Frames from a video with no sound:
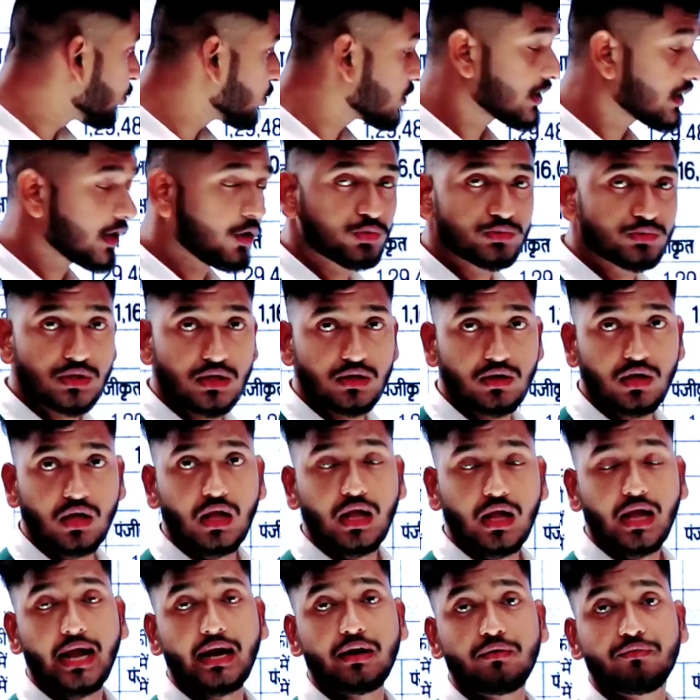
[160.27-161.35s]
टू थाउजेंड
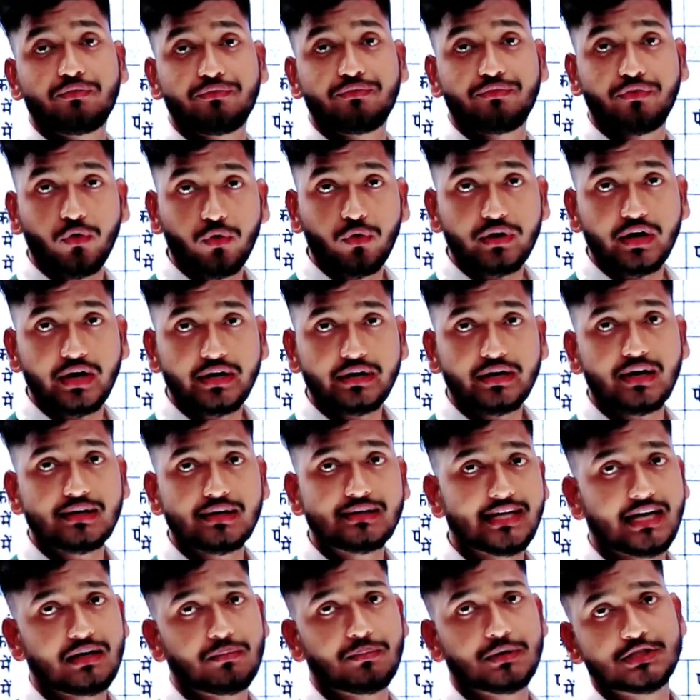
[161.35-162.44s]
एंड फोर हंड्रेड
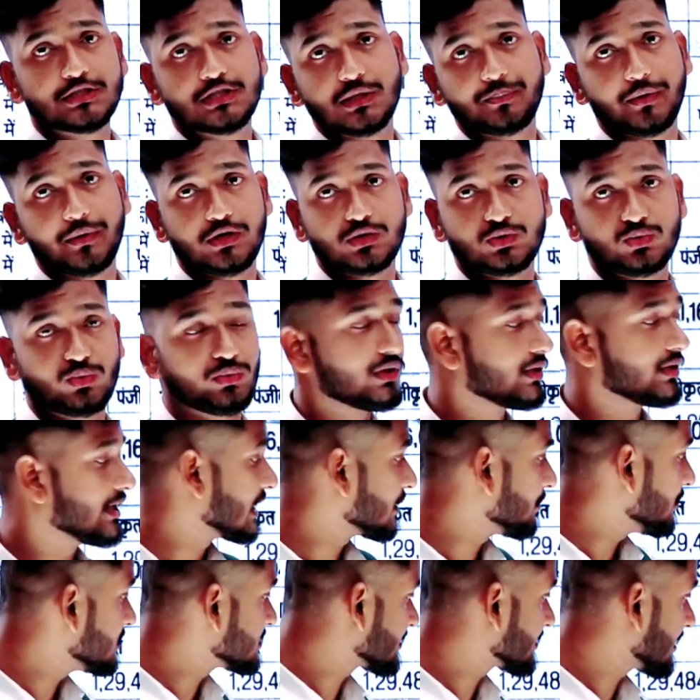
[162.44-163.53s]
टेन बच्चे पास हुए
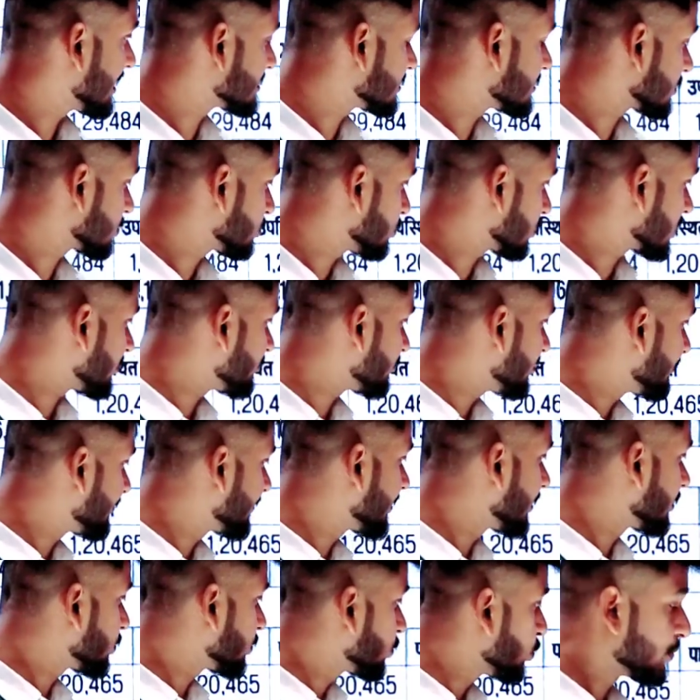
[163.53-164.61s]
डेट मीन्स कह सकते हो कि
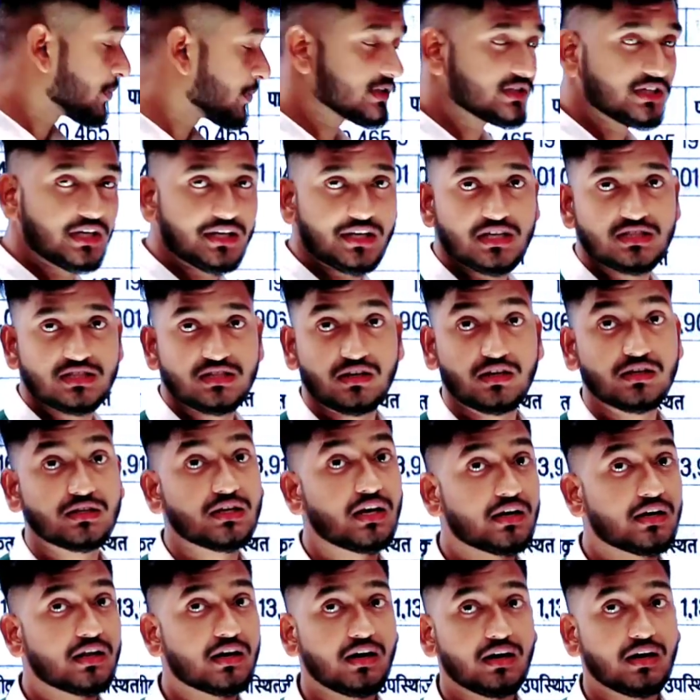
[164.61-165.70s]
फिफ्टी टू परसेंटेज
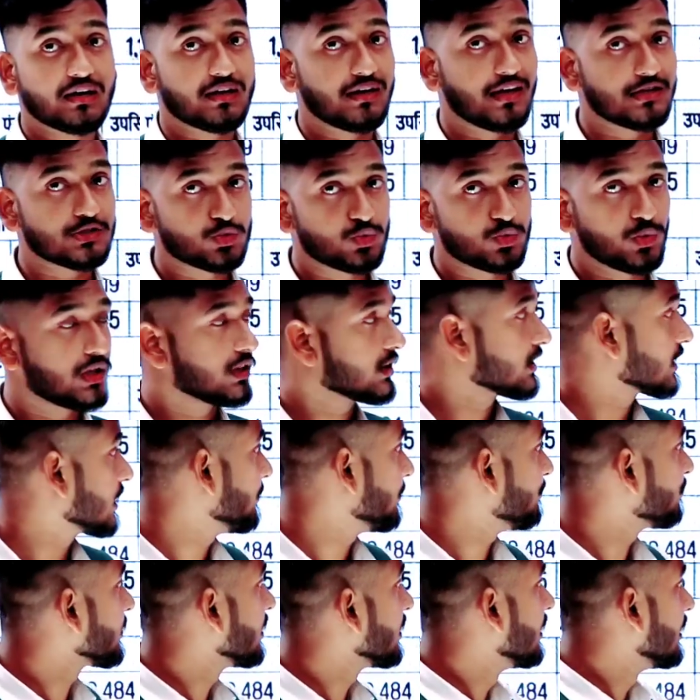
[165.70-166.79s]
रिजल्ट रहा क्लास ट्वेल्थ
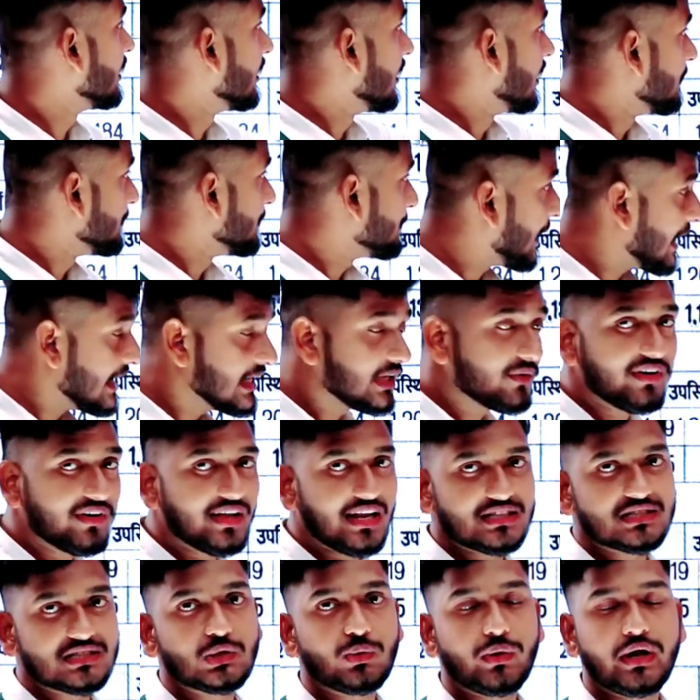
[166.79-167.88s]
का पहली
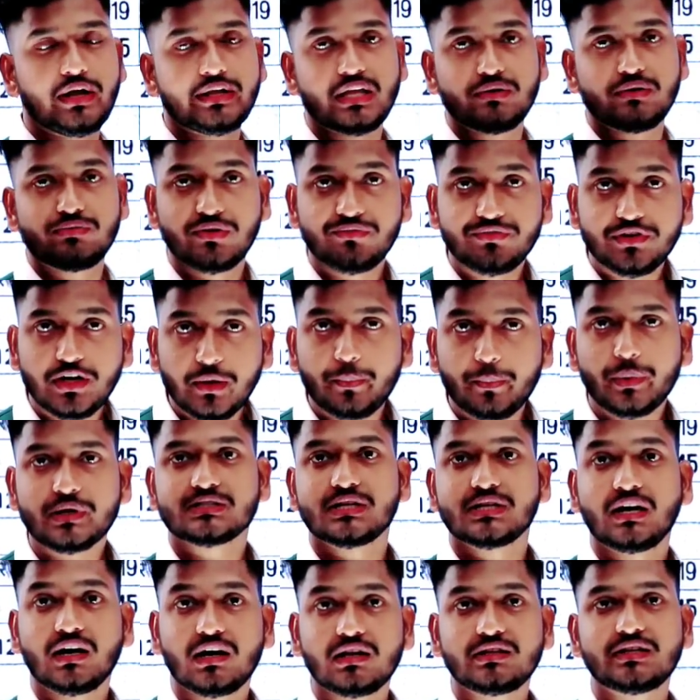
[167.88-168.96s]
बार ऐसा हुआ है कि फिफ्टी
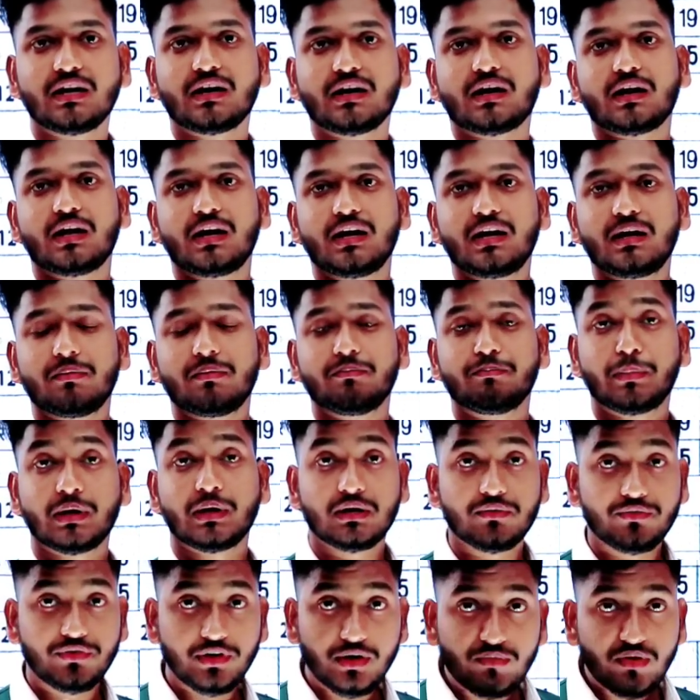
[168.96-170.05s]
परसेंट रिजल्ट रहा है
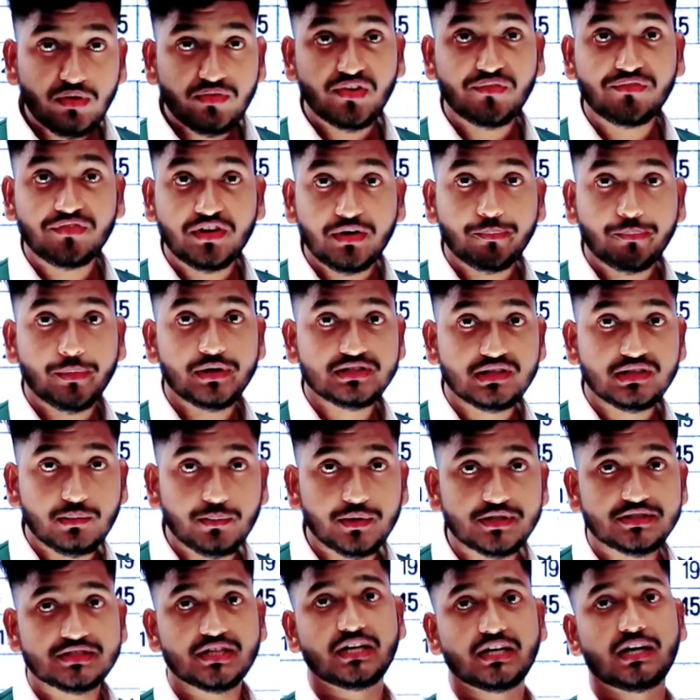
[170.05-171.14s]
बट फिर भी फिफ्टी परसेंट
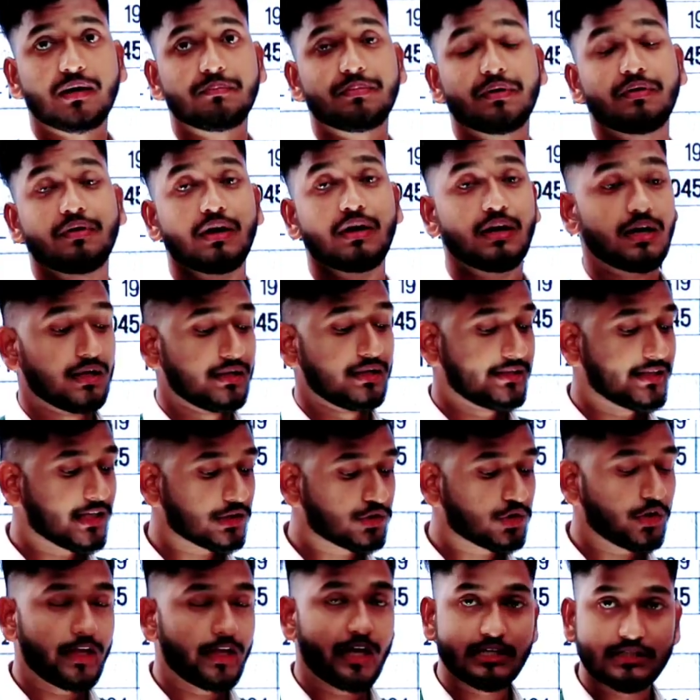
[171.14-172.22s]
बच्चे यहाँ पे या
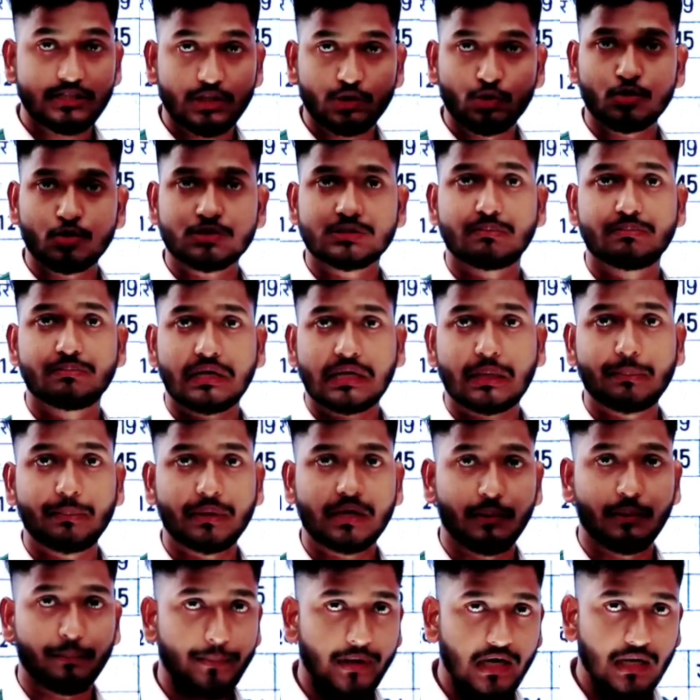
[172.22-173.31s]
तो एक से दो सब्जेक्ट
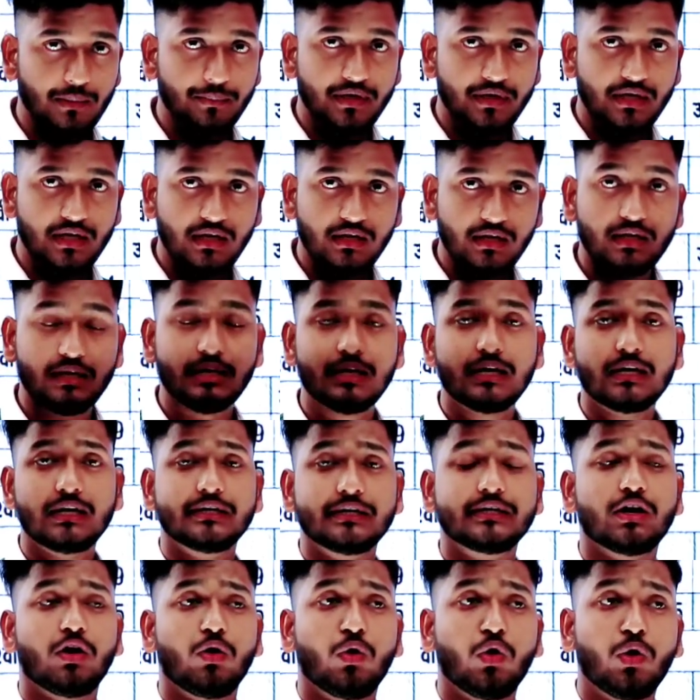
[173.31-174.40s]
में कंपार्टमेंट आ गई
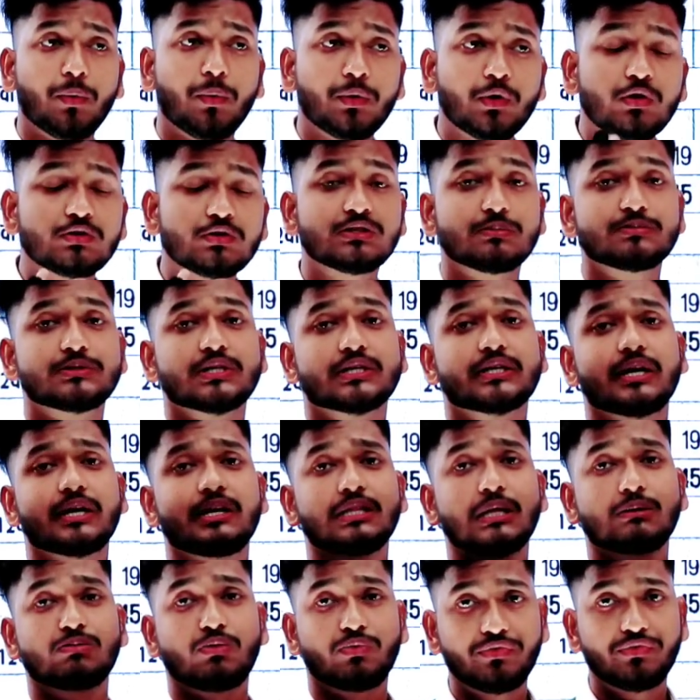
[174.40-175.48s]
या ओवरऑल सब्जेक्ट के
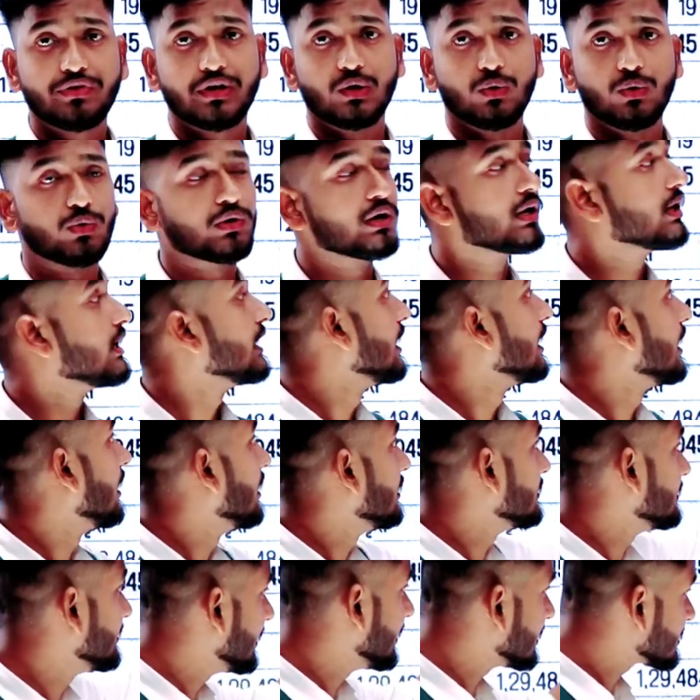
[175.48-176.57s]
अंदर वो फेल हो गए
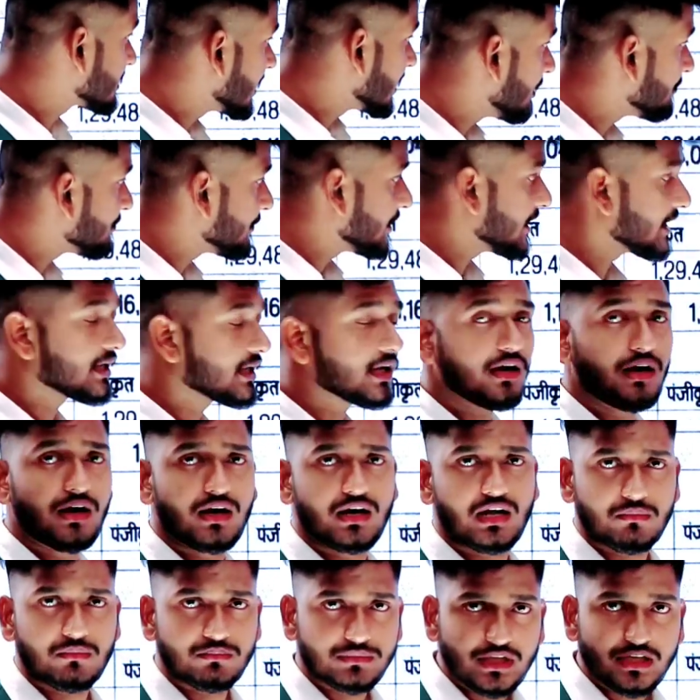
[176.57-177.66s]
ये सेम डेटा
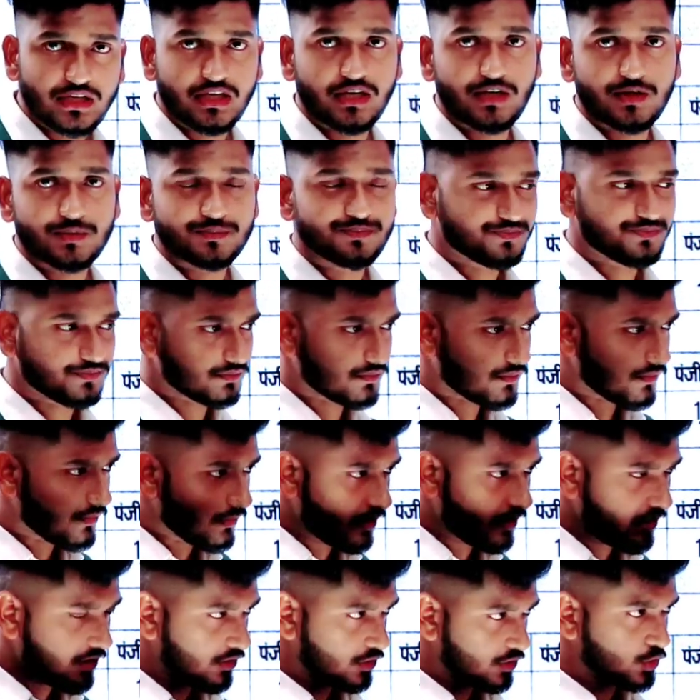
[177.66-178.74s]
अगर हम देखें
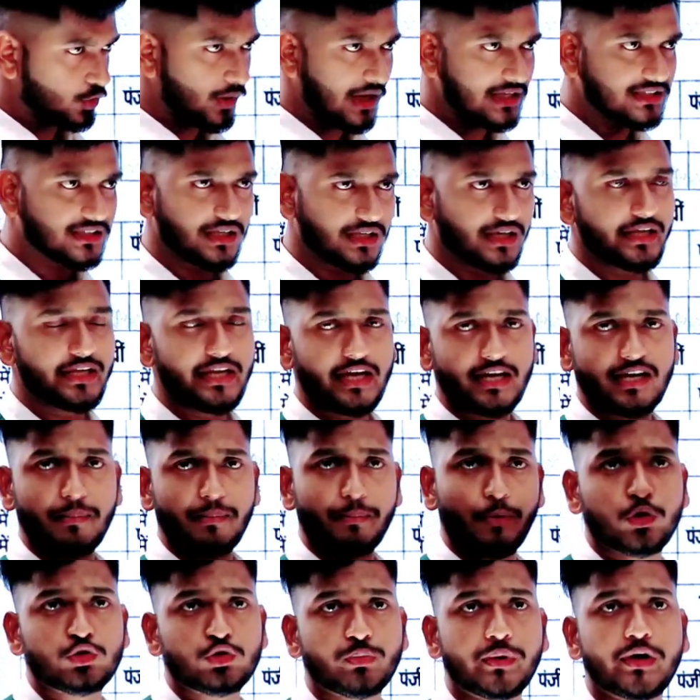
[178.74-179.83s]
तो ऐसा नहीं है कि
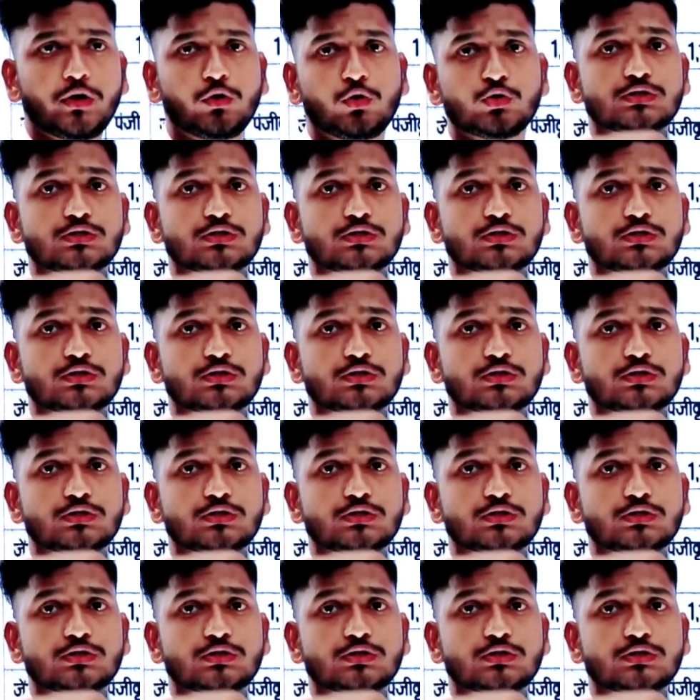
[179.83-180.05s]
बहुत बड़ी